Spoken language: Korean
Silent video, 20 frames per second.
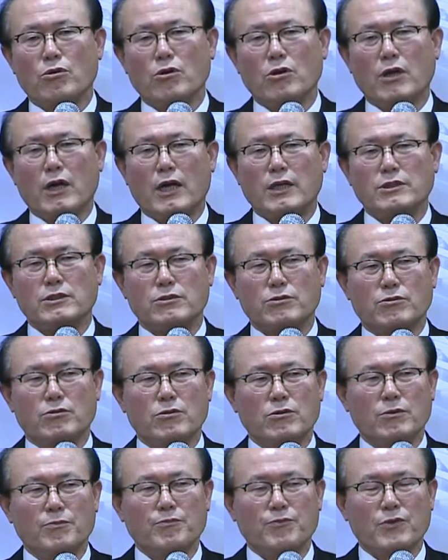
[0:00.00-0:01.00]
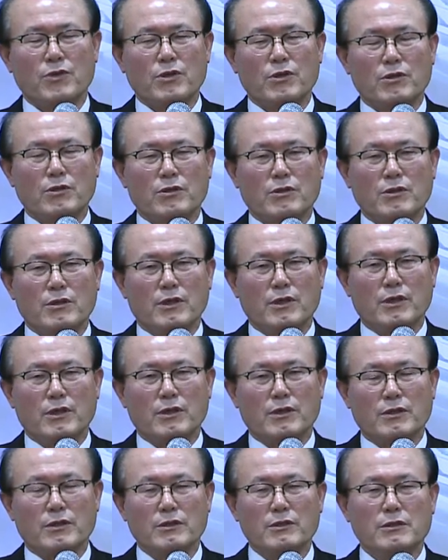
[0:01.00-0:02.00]
걸 아시고
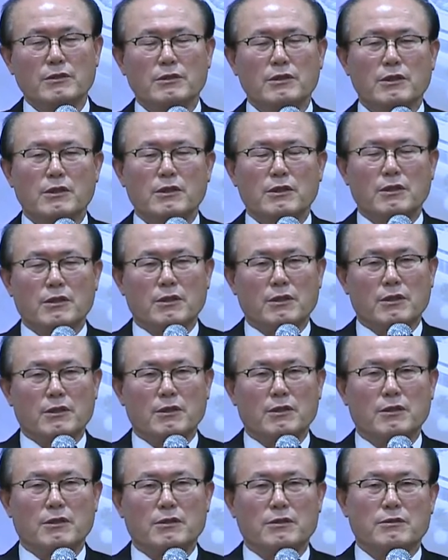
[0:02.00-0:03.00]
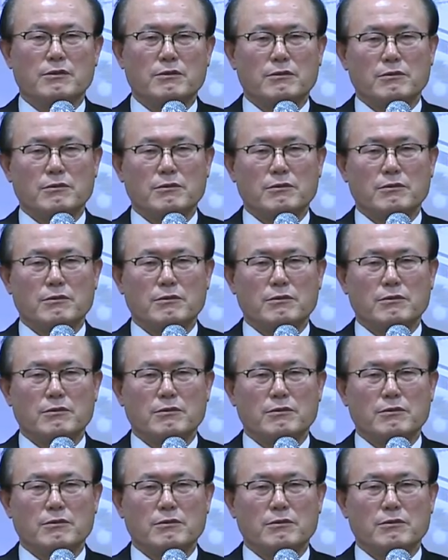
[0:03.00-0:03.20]
예, 그 어,